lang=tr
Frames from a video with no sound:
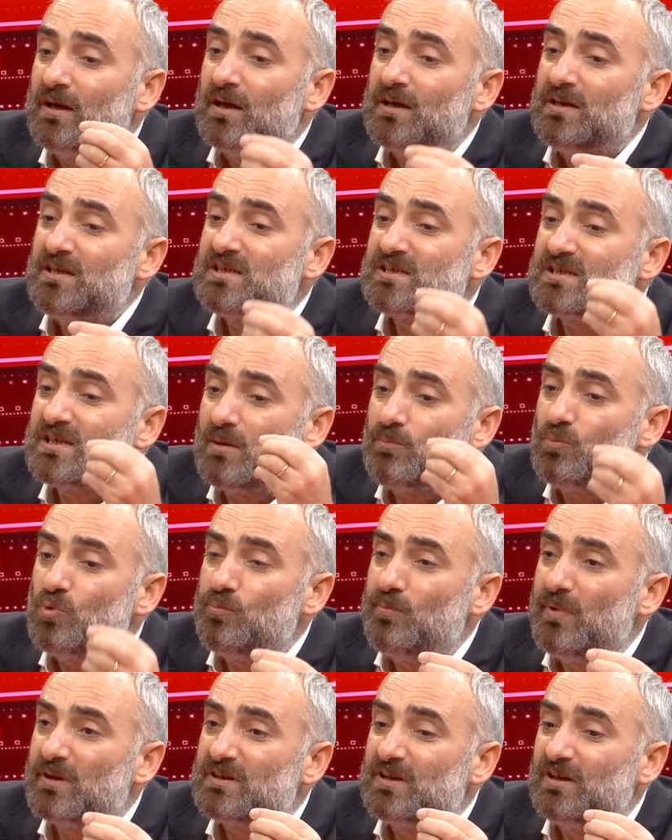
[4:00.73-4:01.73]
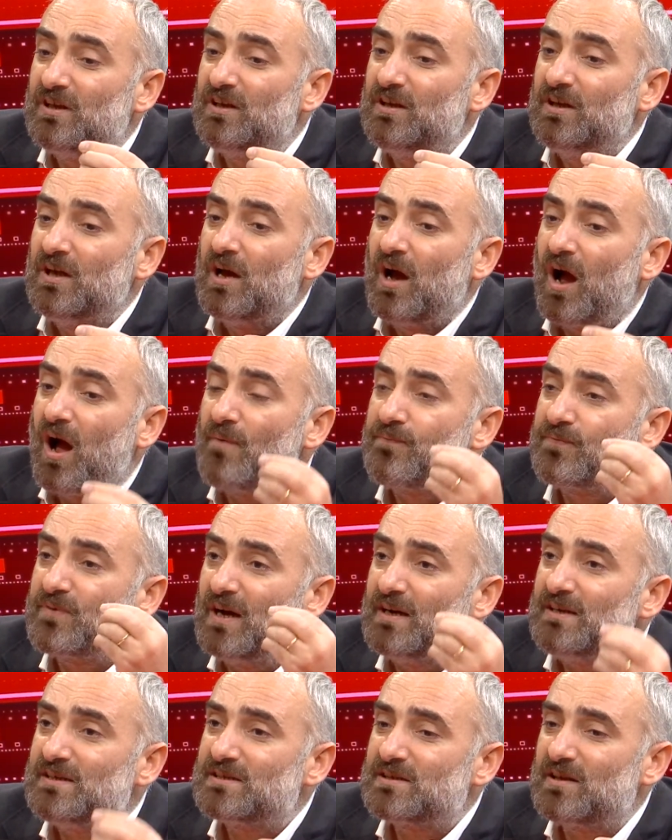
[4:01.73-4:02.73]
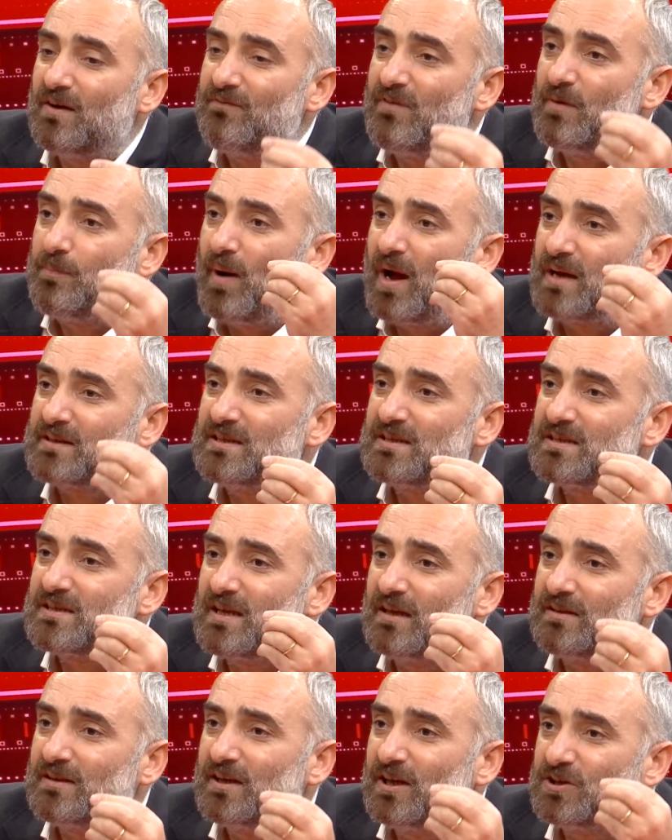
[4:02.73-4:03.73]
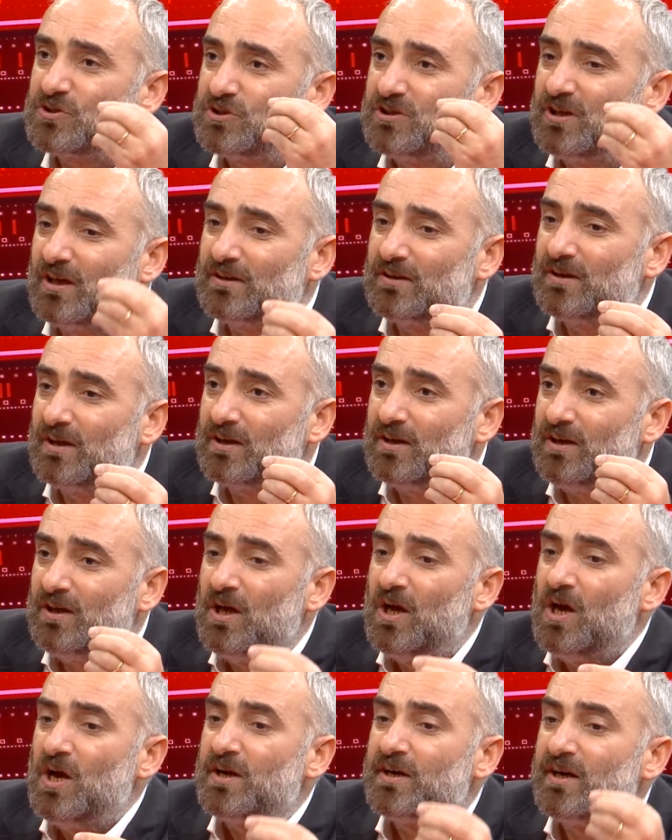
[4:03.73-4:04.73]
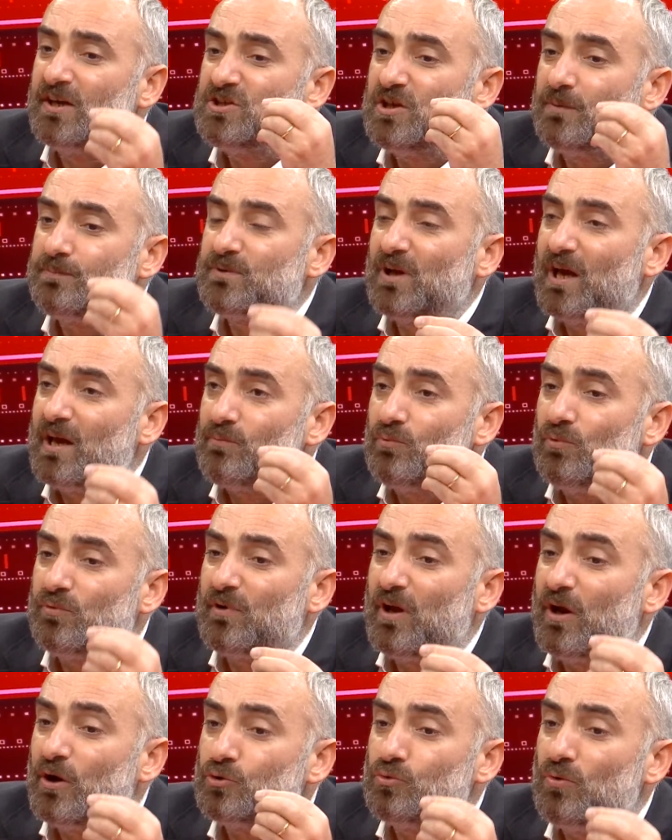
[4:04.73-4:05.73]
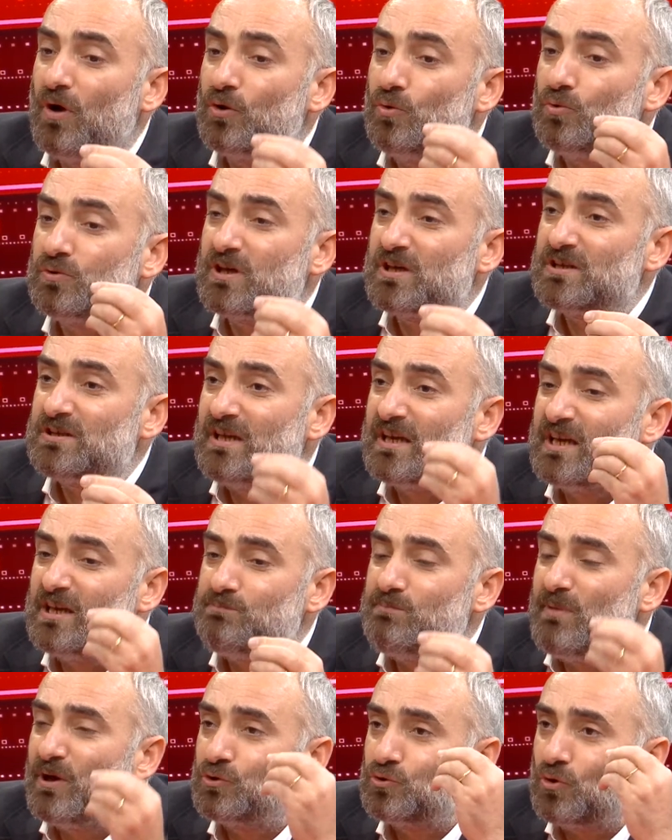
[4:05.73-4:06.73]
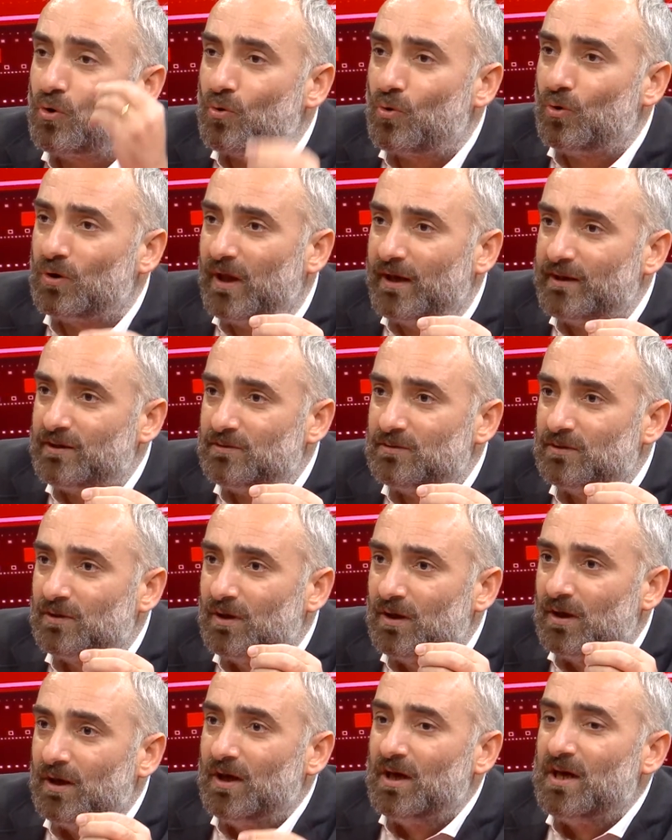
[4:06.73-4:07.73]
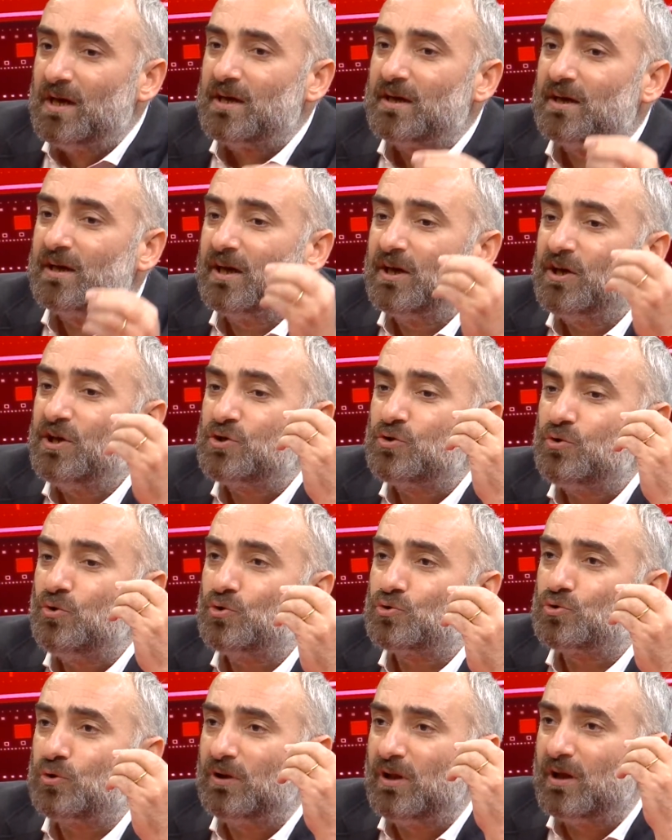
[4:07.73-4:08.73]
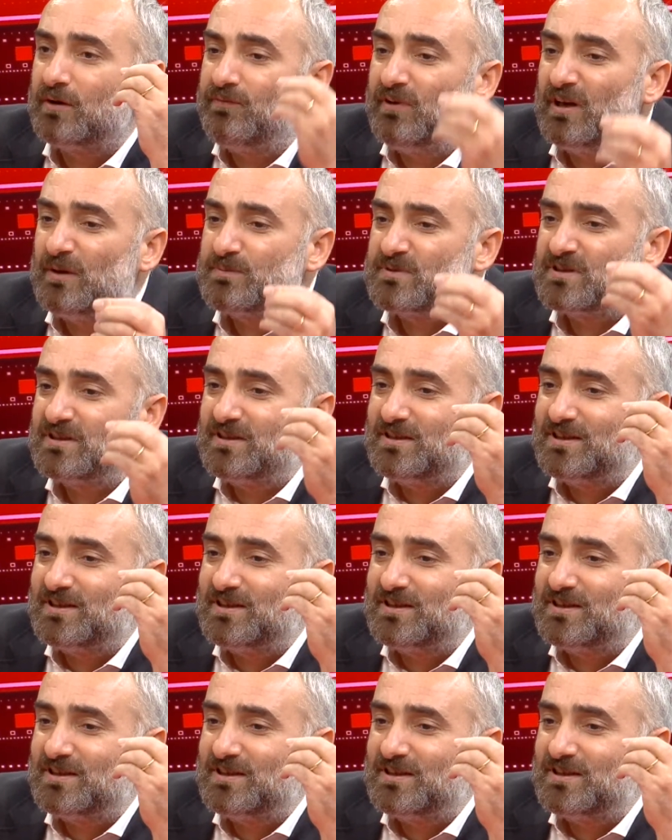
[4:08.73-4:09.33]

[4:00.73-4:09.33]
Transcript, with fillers: İslam ümmetinin Afganistan ve Pakistan'da yaşayanları Recep Tayyip Erdoğan ülkesine gitmek çok kolay. 200 ee, dolar verip sınırı